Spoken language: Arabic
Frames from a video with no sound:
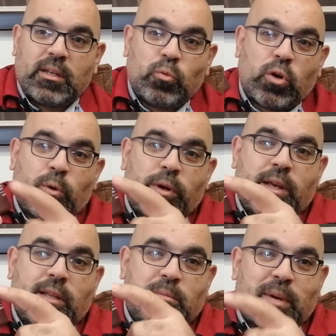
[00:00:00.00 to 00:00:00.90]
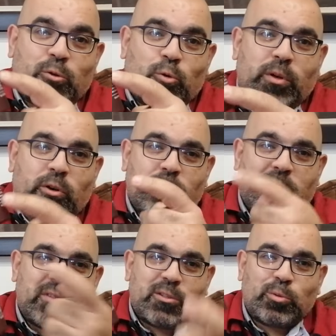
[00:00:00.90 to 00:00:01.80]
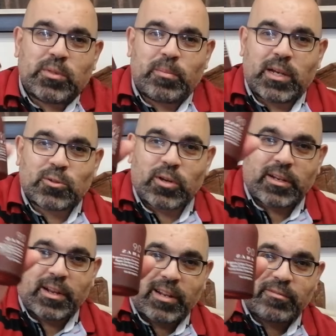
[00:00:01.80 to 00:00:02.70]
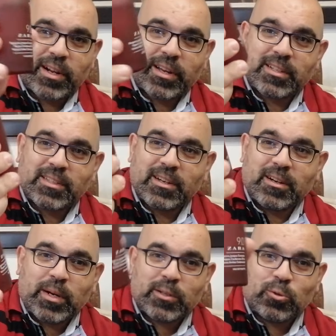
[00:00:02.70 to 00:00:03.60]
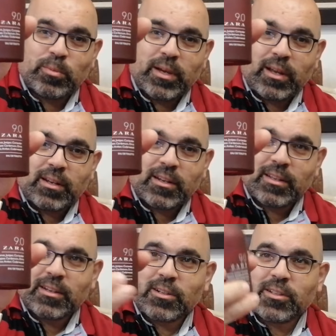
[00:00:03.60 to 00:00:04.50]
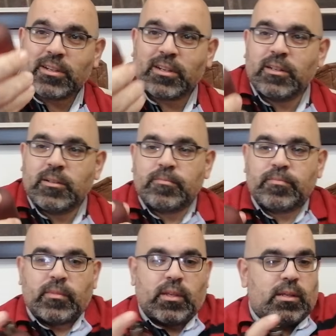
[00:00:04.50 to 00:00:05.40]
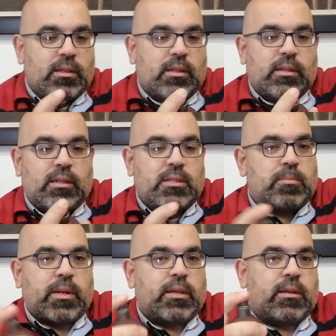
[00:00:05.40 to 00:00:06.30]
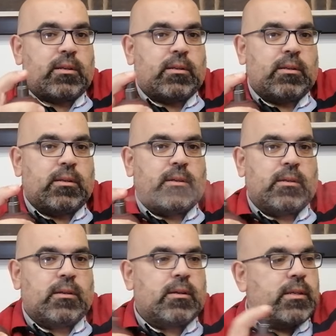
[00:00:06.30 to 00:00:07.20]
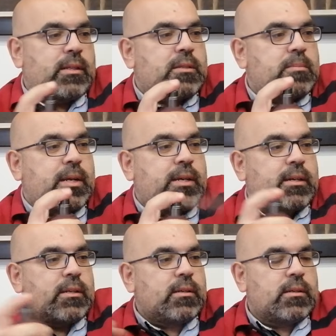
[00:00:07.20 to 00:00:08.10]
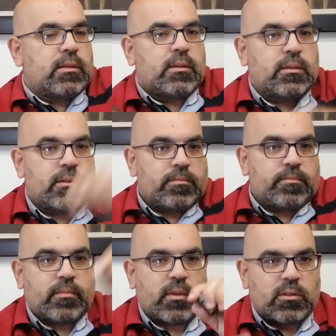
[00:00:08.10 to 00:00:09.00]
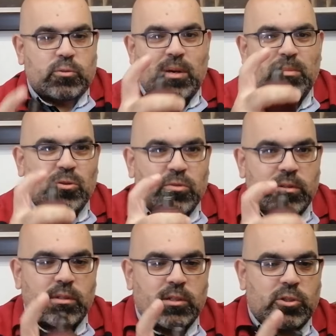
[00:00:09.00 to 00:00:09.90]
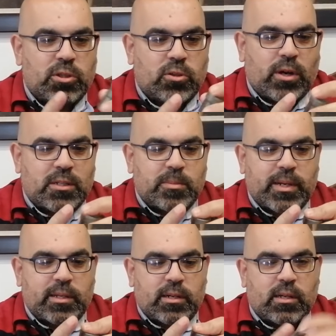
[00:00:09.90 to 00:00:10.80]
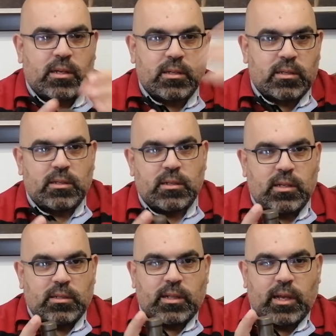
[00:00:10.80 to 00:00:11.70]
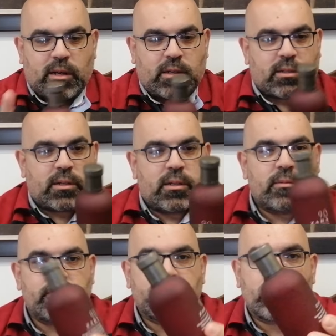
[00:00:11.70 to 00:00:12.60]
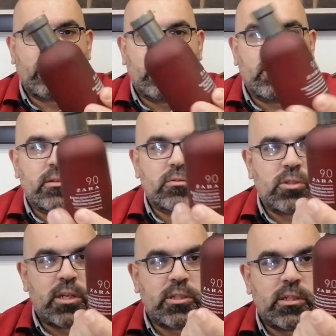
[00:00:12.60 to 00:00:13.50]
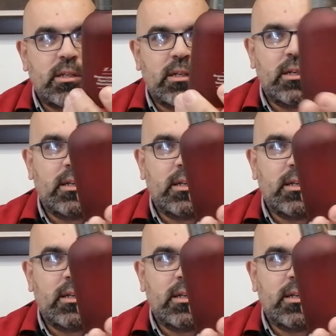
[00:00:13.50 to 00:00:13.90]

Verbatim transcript: المكونات مكتوبة هون ما في لزوم تبحثوا عنها على الفراجرانتيكا مكتوبة على العطر السبراير هذا السبراير شوي بتكون تشدوا على السبراير ل... ليطلع العطر زجاجة